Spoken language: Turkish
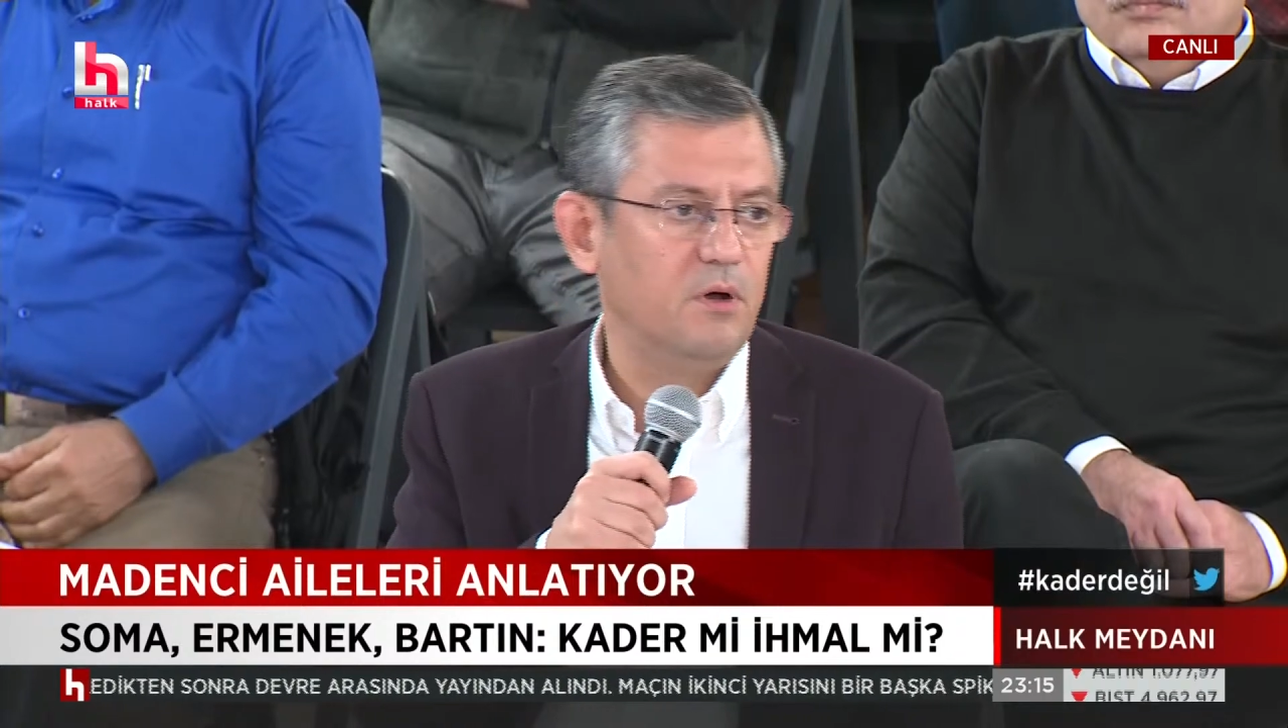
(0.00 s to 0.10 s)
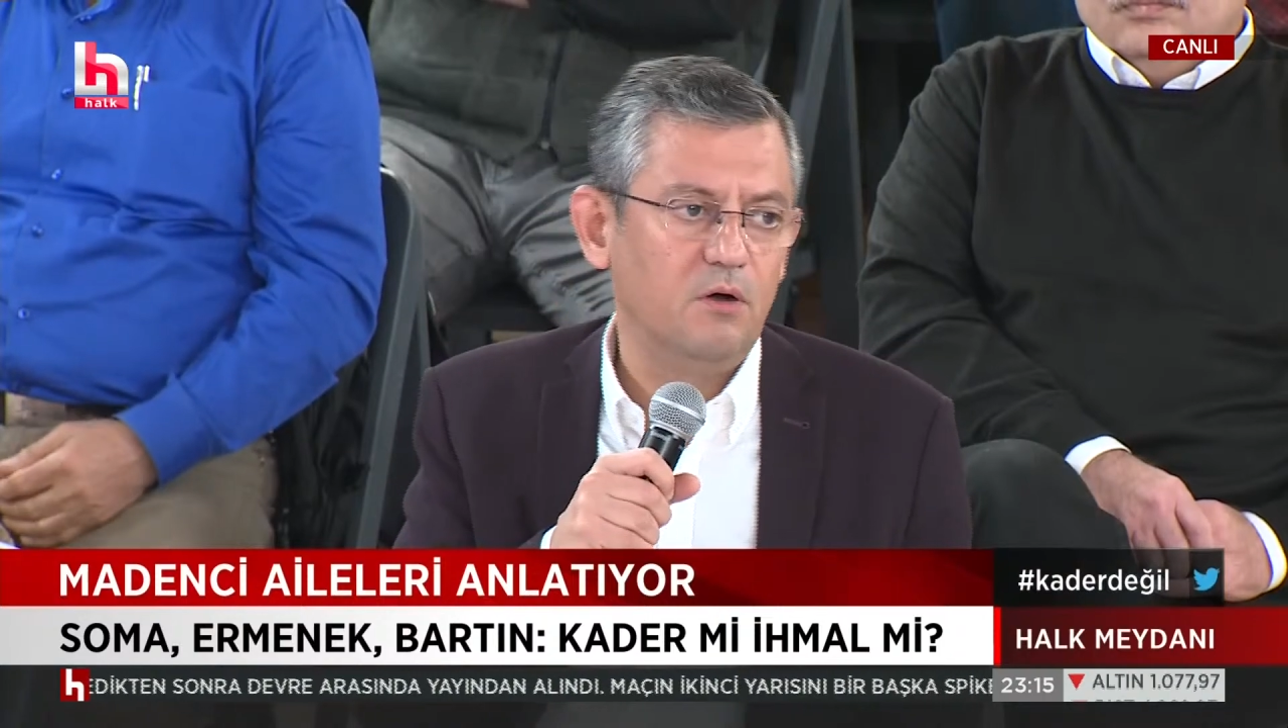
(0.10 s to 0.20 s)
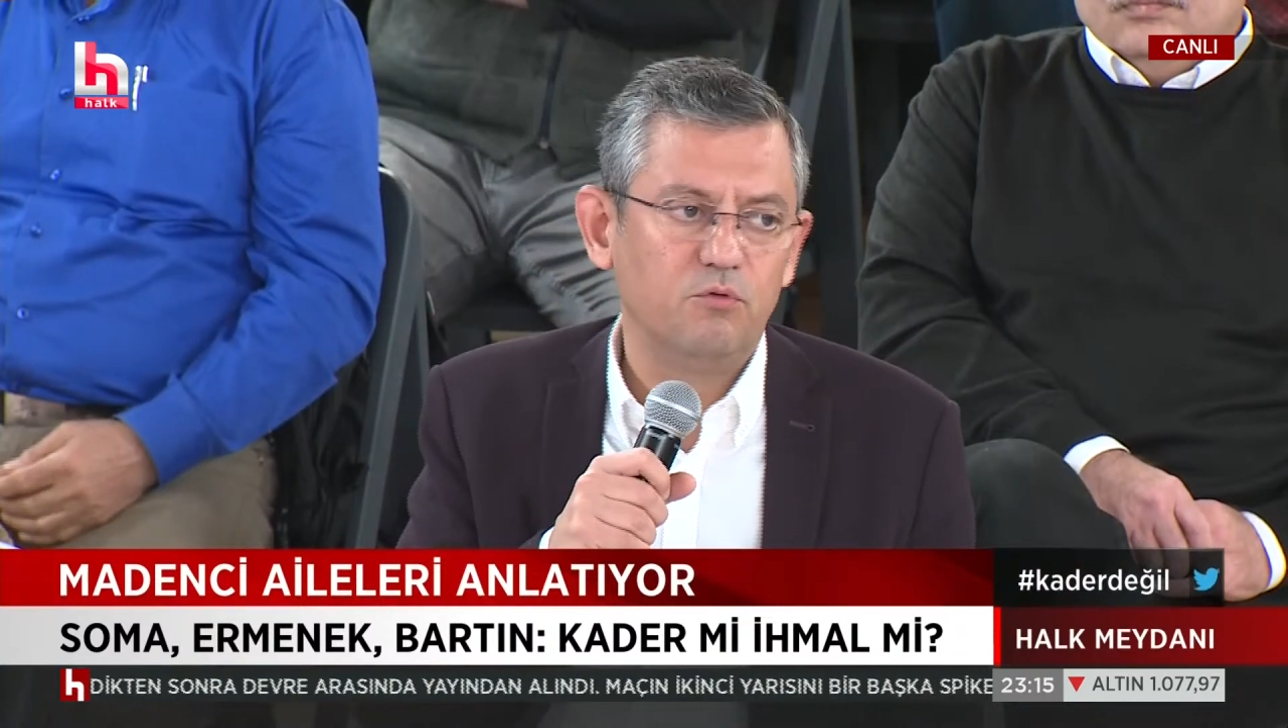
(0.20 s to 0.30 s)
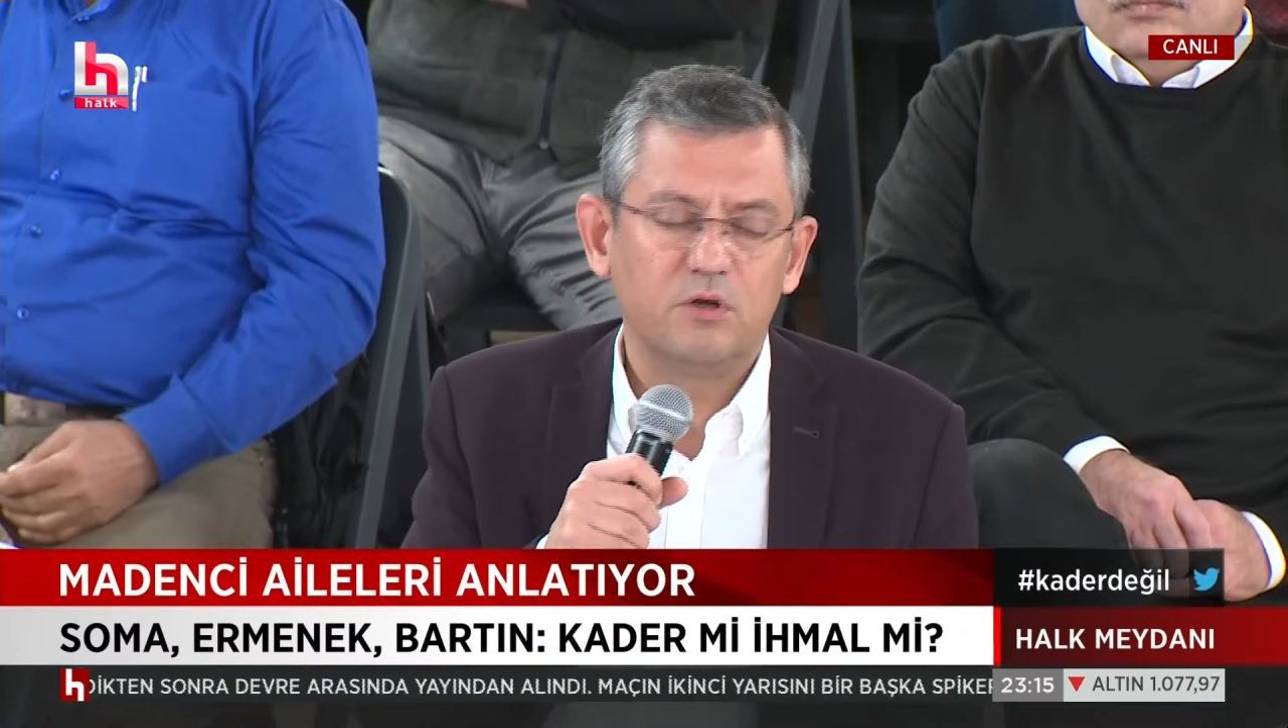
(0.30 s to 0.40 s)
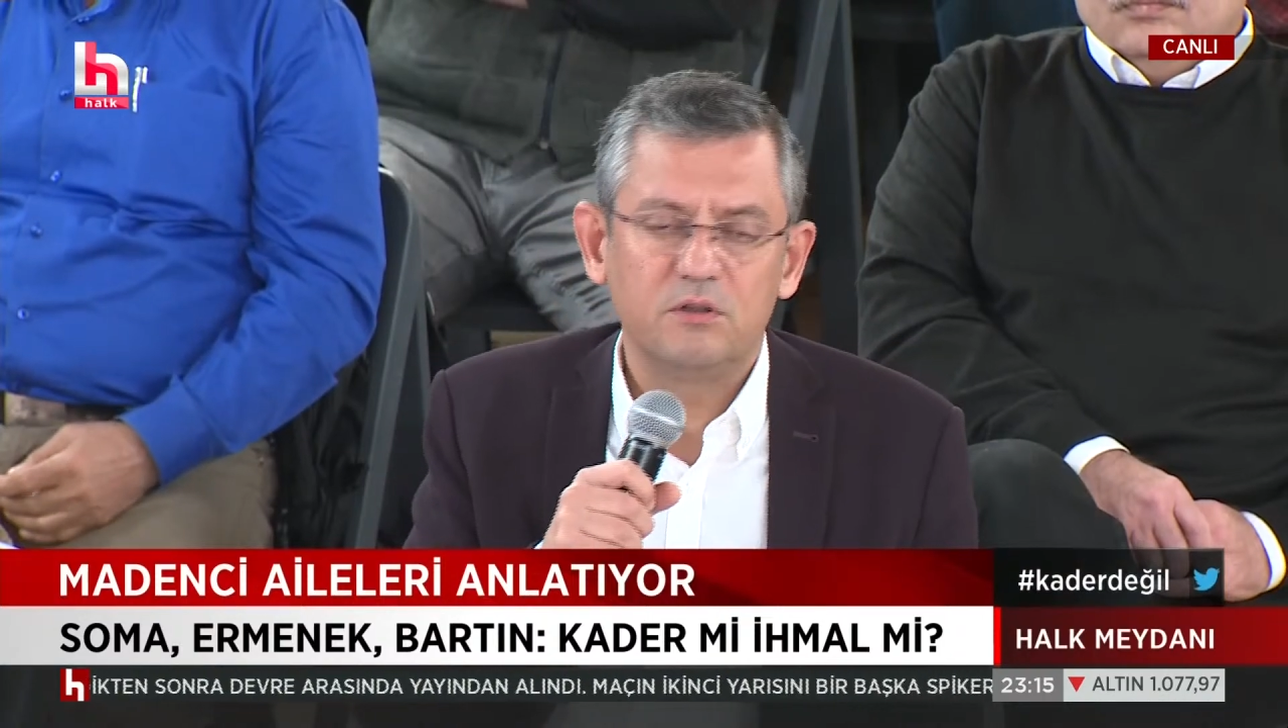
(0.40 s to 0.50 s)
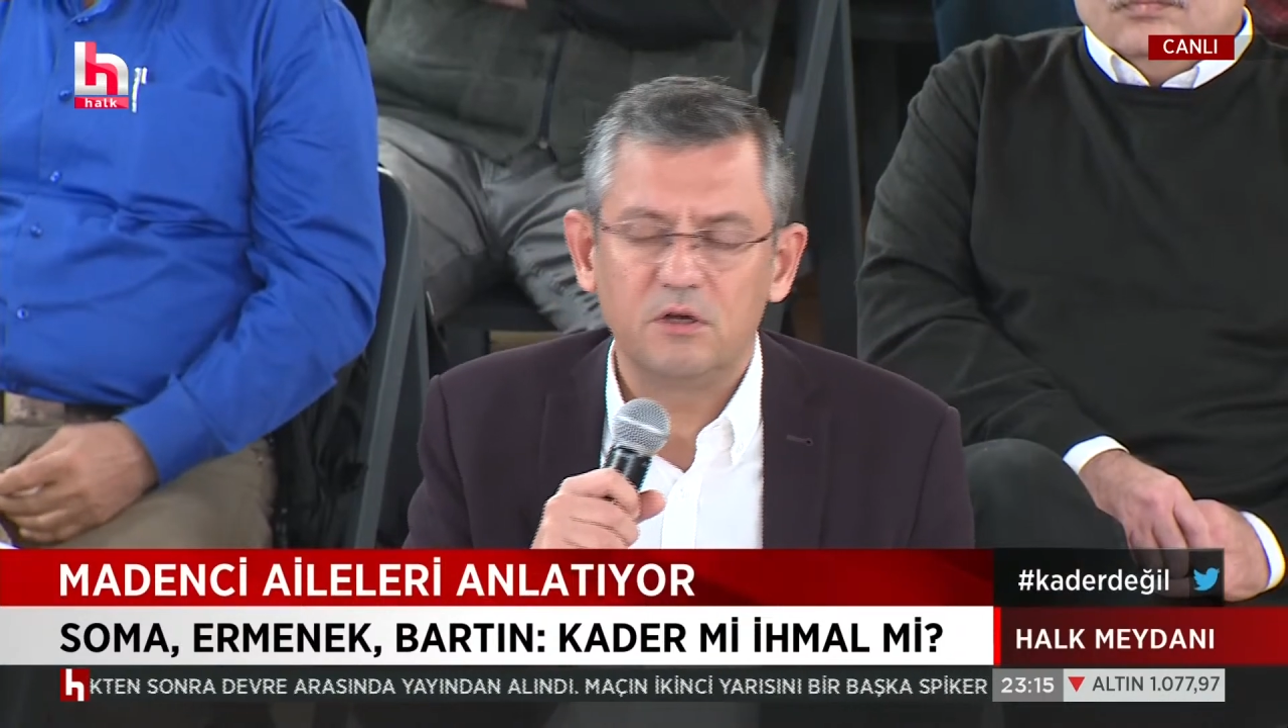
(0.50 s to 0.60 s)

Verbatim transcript: avukat